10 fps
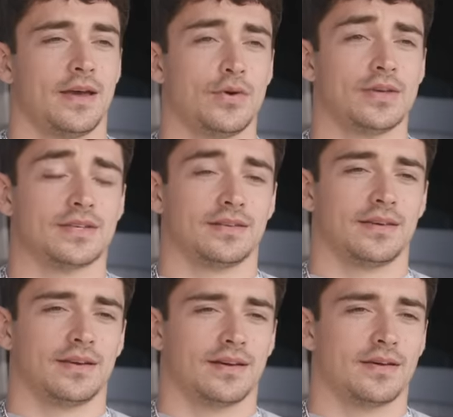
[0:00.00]
Et oui,
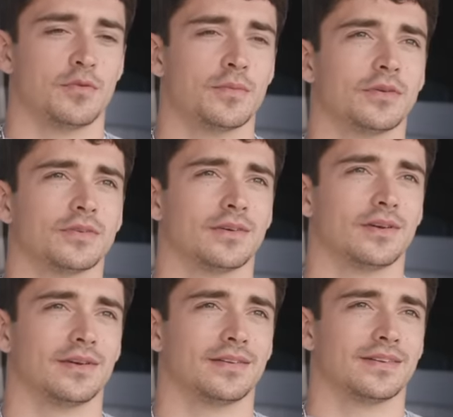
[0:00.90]
c'était un moment euh,